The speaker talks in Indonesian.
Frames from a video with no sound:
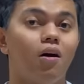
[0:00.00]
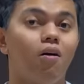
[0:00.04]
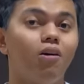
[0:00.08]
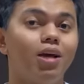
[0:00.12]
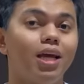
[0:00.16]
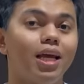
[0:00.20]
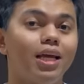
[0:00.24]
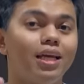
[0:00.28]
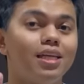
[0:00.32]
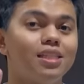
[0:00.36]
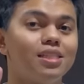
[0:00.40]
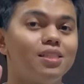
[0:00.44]

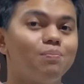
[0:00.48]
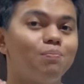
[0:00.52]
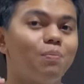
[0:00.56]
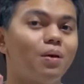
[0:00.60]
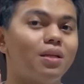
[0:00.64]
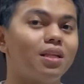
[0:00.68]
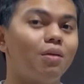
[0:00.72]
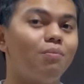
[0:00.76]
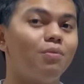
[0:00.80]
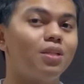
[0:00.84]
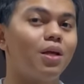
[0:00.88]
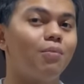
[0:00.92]
Oke okay guys,
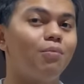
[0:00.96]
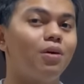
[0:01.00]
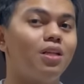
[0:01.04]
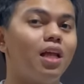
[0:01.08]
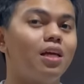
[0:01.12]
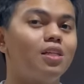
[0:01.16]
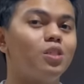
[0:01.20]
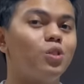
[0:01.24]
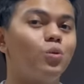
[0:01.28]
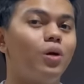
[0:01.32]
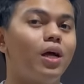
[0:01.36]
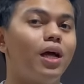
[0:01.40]
pertama-tama
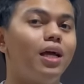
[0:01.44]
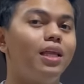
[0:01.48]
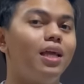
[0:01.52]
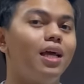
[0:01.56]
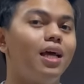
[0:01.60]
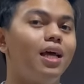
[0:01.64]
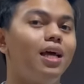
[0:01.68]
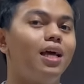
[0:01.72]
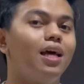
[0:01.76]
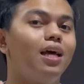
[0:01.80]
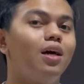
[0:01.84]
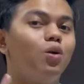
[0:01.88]
langsung
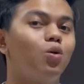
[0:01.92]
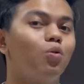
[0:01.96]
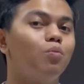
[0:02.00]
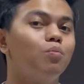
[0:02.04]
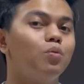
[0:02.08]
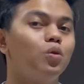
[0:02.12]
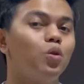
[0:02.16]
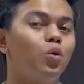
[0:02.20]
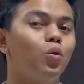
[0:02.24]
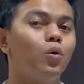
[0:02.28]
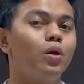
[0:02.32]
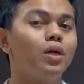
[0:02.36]
aja
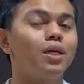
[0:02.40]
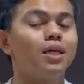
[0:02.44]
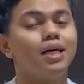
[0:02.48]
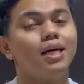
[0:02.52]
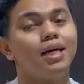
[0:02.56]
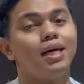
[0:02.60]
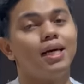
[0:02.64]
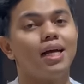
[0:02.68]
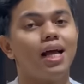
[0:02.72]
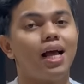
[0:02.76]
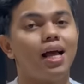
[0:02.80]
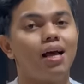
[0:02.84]
room tour
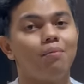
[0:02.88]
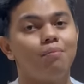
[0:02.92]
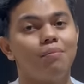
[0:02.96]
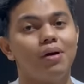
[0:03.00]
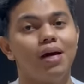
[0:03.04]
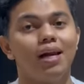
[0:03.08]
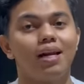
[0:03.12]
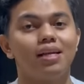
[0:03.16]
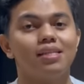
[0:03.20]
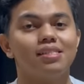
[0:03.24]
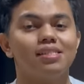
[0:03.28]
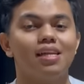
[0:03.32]
ke
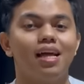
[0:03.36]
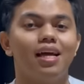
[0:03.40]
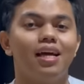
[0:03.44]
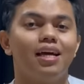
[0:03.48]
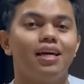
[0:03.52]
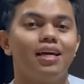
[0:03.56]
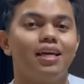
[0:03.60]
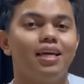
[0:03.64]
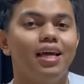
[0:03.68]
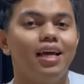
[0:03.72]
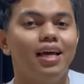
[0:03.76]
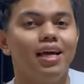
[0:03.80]
kamar
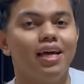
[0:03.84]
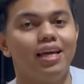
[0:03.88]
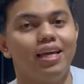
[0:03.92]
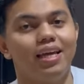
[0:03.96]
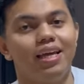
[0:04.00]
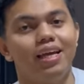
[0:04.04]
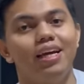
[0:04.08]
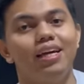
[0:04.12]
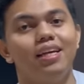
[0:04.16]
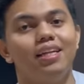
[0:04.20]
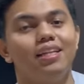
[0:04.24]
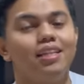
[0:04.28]
saya
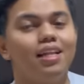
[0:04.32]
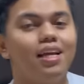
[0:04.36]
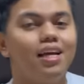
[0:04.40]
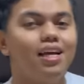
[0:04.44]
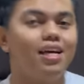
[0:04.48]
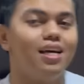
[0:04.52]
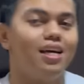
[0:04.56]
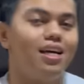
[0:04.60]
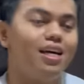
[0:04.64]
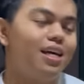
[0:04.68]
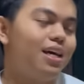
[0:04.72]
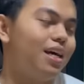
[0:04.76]
ya.
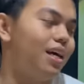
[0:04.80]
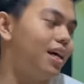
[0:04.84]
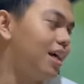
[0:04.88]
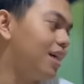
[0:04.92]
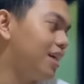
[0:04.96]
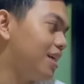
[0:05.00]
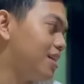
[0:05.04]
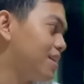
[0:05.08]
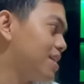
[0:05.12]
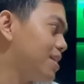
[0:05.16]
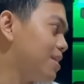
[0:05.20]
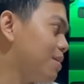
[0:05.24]

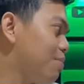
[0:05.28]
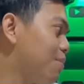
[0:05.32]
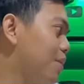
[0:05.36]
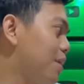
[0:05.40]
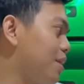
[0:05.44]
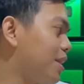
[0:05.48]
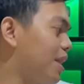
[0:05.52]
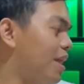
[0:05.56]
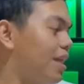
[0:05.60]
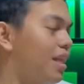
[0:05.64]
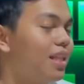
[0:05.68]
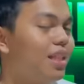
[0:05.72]
Nah,
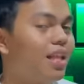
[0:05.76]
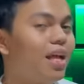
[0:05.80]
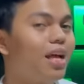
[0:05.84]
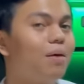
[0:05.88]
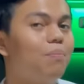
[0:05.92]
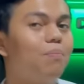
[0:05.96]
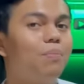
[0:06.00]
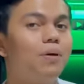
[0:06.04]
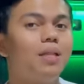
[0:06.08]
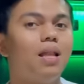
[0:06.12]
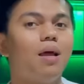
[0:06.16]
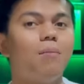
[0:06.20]
seperti
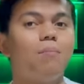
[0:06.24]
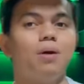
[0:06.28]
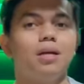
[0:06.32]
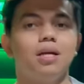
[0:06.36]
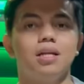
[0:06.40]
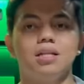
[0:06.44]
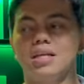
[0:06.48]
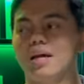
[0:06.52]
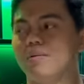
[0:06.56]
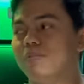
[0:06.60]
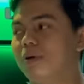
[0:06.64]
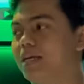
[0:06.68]
inilah
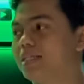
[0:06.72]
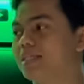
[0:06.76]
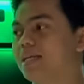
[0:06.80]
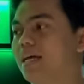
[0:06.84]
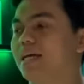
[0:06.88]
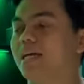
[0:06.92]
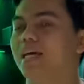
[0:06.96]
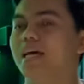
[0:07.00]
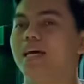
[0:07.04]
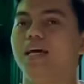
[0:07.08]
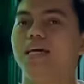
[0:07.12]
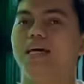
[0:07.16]
penampakan kamar
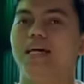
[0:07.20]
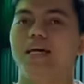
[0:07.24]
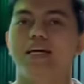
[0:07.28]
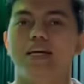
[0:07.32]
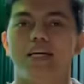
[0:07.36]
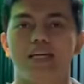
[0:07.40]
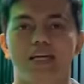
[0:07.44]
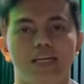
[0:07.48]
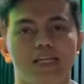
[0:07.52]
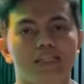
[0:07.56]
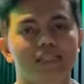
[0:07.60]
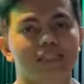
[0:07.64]
saya
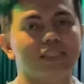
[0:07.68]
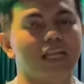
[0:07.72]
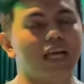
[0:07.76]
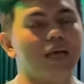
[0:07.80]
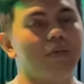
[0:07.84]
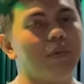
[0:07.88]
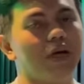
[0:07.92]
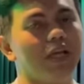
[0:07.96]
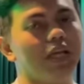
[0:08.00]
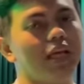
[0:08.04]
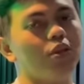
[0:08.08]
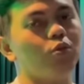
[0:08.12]
guys.
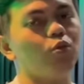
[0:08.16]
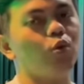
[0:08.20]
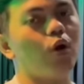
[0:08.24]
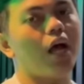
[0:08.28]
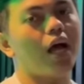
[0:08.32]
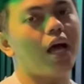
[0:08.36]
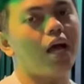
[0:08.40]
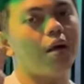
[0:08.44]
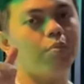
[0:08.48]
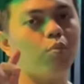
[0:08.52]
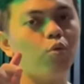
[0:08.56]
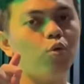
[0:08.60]
Temanya tuh
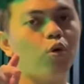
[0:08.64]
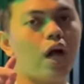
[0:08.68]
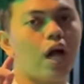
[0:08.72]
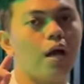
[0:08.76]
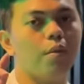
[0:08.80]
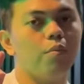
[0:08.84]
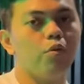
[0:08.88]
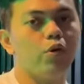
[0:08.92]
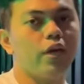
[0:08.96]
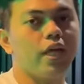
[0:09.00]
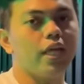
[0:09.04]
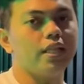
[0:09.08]

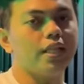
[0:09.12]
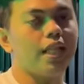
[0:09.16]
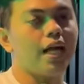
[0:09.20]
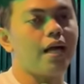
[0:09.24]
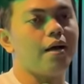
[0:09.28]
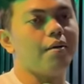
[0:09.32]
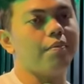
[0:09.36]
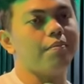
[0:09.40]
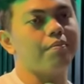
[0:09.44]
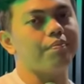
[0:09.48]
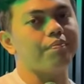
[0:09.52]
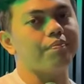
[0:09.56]
abu-abu
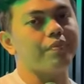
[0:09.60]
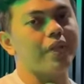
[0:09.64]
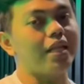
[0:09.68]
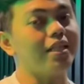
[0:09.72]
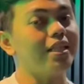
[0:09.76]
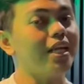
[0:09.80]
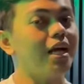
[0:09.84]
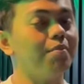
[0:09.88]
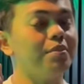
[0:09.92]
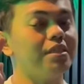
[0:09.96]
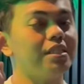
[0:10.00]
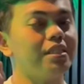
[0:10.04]
hitam.
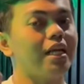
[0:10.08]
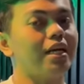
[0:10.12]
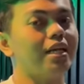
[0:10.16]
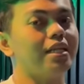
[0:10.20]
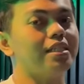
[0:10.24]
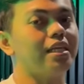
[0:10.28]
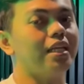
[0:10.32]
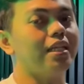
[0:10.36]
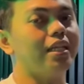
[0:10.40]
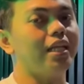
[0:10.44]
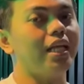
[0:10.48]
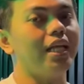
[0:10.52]
Nanti habis dari
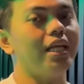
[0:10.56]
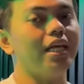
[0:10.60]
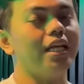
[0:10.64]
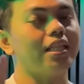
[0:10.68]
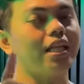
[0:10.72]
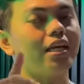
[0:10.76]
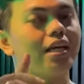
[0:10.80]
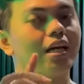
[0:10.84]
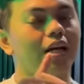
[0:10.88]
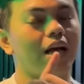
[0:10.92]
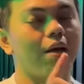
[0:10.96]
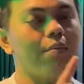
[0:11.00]
sini
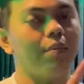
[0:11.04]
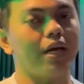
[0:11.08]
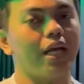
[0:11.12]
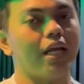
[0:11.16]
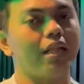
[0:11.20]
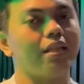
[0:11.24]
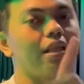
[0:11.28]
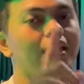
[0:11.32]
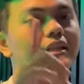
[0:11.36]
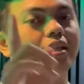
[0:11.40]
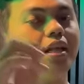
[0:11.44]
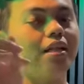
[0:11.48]
kita ke kamar
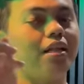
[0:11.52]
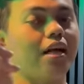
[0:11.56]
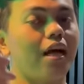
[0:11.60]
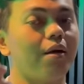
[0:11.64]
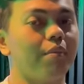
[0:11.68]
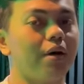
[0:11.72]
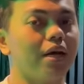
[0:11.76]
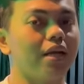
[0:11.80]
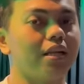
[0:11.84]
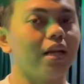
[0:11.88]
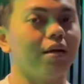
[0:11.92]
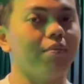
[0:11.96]
Intan dan
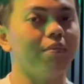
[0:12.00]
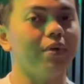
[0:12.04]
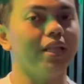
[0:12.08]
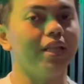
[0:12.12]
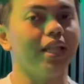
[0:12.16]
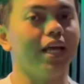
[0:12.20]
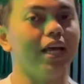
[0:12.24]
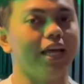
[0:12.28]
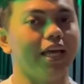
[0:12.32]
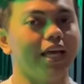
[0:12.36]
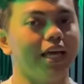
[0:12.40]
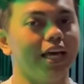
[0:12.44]
kamar
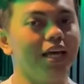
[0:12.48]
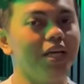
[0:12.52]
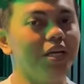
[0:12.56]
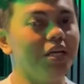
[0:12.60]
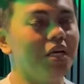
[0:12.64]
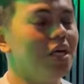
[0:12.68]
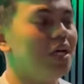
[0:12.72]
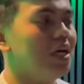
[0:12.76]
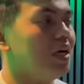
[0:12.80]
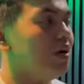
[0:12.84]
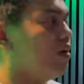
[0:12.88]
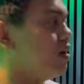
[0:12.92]
Nabila ya.
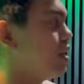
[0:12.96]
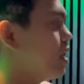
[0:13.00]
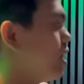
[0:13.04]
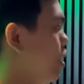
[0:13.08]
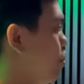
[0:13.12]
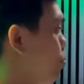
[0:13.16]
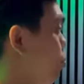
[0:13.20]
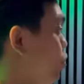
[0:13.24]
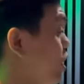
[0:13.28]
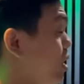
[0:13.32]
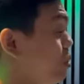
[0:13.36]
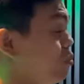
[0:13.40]
Oke, okay,
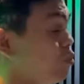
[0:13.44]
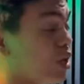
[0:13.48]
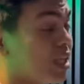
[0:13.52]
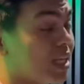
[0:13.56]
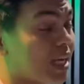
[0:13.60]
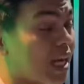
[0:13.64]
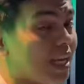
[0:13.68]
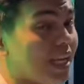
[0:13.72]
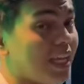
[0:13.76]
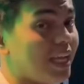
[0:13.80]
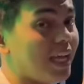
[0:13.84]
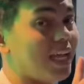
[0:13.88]
mungkin buat
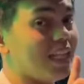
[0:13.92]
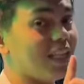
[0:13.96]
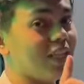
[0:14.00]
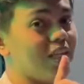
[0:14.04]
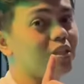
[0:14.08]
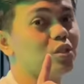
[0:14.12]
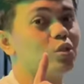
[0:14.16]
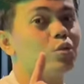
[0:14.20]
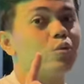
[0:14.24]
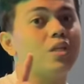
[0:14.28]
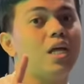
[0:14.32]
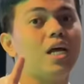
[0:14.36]
kalian
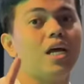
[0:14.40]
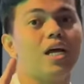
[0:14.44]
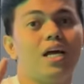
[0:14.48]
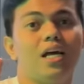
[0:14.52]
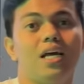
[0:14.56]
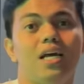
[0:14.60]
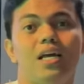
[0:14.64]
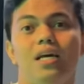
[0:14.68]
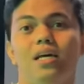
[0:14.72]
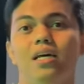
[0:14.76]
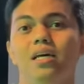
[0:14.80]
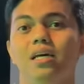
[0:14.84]
yang
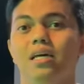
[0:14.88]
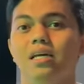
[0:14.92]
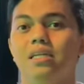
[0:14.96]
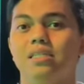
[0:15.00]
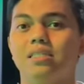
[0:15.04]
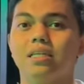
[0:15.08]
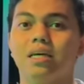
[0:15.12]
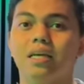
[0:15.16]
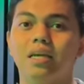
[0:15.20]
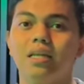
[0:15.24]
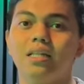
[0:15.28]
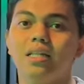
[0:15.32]
sudah
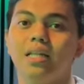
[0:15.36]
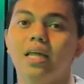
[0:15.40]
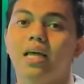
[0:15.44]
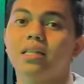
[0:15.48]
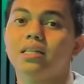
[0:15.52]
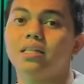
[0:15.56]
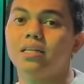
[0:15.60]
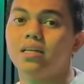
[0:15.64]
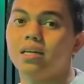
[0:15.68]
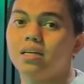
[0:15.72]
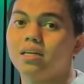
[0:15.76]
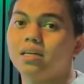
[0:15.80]
sering
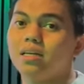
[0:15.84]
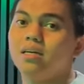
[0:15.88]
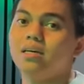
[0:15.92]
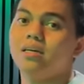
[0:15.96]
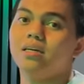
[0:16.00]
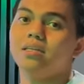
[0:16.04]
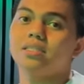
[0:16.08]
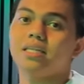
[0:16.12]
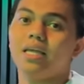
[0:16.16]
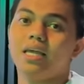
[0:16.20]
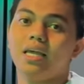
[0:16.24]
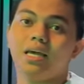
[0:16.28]
lihat
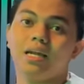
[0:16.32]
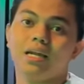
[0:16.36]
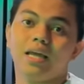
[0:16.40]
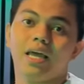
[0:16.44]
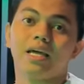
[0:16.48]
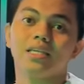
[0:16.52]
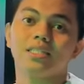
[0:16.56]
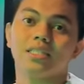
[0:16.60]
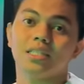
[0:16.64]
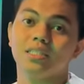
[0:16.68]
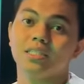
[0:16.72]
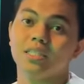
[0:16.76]
uh, saya
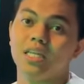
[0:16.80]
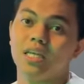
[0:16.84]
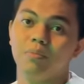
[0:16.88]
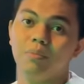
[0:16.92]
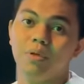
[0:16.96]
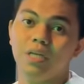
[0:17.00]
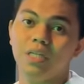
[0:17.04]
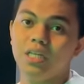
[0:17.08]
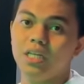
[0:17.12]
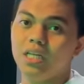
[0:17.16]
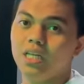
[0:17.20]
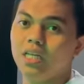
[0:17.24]
reaction
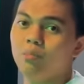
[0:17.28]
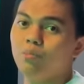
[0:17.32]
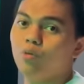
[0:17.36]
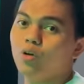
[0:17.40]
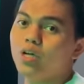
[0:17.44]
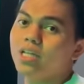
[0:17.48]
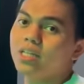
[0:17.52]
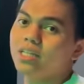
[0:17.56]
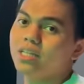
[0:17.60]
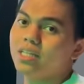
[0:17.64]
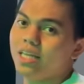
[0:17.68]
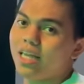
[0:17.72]
Skibidi,
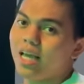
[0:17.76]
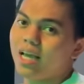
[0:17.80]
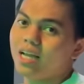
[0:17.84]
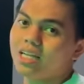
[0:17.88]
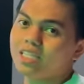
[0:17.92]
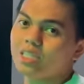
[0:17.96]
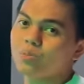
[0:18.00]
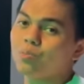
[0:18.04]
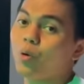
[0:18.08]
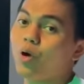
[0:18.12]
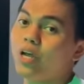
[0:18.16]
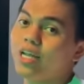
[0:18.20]
mungkin ya
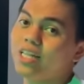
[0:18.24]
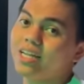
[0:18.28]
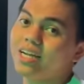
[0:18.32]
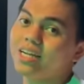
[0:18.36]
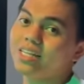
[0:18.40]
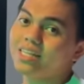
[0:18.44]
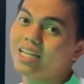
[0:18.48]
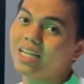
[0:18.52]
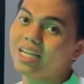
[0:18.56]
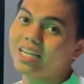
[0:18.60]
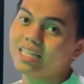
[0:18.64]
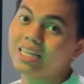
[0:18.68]
ke
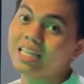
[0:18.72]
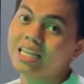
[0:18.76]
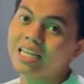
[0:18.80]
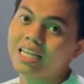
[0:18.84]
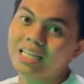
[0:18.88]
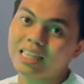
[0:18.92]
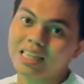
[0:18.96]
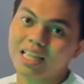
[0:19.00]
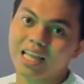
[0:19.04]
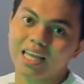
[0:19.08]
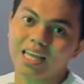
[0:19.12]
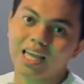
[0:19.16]
spoiler
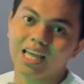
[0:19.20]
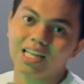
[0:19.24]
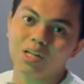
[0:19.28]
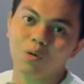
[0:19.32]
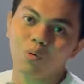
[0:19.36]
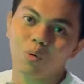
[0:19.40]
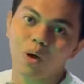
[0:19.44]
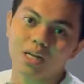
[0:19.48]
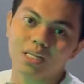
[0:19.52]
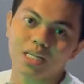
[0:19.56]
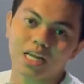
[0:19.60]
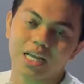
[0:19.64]
dikit-dikit lah ya. Ada
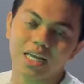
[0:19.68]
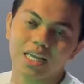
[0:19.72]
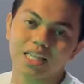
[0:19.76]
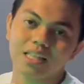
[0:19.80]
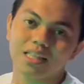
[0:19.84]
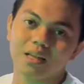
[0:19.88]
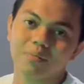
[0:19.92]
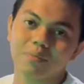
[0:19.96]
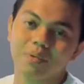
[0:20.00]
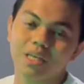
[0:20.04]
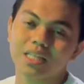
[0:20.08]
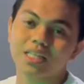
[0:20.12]
warna
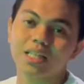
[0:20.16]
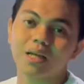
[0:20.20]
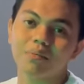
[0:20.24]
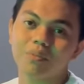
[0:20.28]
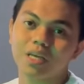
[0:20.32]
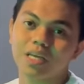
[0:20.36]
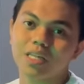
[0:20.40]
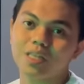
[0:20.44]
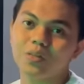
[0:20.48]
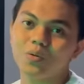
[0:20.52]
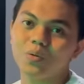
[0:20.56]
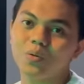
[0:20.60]

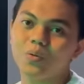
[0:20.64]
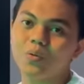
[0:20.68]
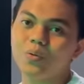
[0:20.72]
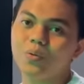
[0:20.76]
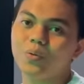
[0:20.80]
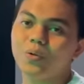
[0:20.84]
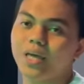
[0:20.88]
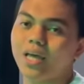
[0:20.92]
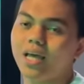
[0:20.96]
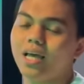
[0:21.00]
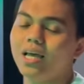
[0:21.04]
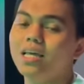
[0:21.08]
hitam-hitam
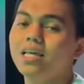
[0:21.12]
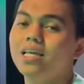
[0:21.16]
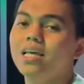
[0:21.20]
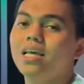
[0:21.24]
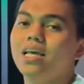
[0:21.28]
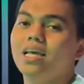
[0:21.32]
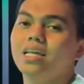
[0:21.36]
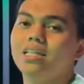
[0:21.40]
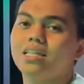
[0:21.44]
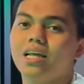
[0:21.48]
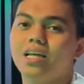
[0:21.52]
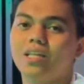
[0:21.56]
gitu ya.
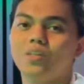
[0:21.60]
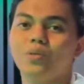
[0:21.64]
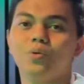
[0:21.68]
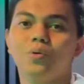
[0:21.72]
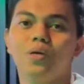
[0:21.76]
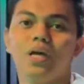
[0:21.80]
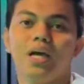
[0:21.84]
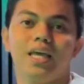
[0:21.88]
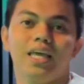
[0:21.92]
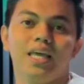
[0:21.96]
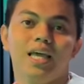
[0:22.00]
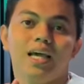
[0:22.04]
Dan
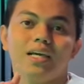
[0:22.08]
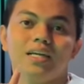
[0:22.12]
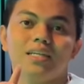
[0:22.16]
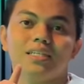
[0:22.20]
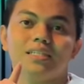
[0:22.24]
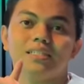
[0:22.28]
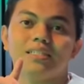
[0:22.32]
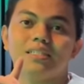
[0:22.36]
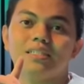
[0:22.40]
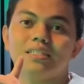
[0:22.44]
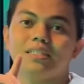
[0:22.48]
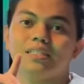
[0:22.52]
juga yang
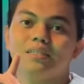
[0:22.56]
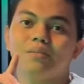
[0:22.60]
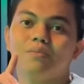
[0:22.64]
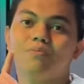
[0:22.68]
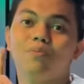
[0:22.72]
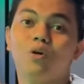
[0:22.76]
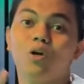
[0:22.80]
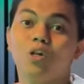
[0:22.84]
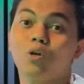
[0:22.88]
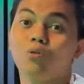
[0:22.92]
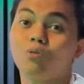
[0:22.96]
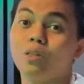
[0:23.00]

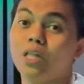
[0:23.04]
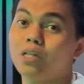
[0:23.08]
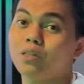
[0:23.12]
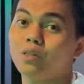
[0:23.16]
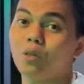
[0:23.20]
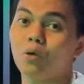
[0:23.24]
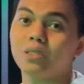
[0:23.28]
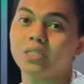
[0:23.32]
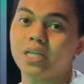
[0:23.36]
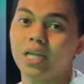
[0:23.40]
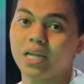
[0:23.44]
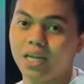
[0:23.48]
follow
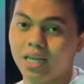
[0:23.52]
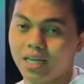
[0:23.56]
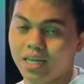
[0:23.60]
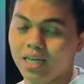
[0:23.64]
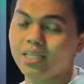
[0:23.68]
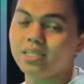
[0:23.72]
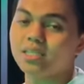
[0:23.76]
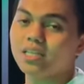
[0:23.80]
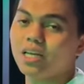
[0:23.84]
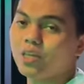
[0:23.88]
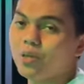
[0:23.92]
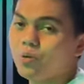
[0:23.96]
TikTok
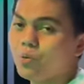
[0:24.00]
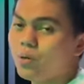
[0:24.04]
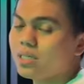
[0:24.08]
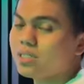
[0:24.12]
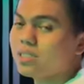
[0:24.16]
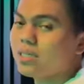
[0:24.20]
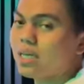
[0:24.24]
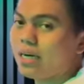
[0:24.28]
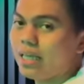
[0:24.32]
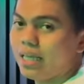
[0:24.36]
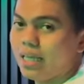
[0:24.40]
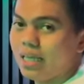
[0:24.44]
saya ya, saya juga
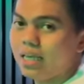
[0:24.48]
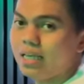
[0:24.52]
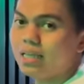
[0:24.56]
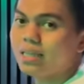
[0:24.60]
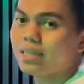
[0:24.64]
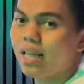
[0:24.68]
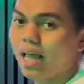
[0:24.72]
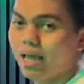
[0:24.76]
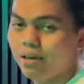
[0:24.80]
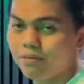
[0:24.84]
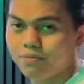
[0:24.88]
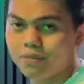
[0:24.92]
sering
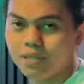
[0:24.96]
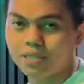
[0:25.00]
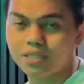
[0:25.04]
live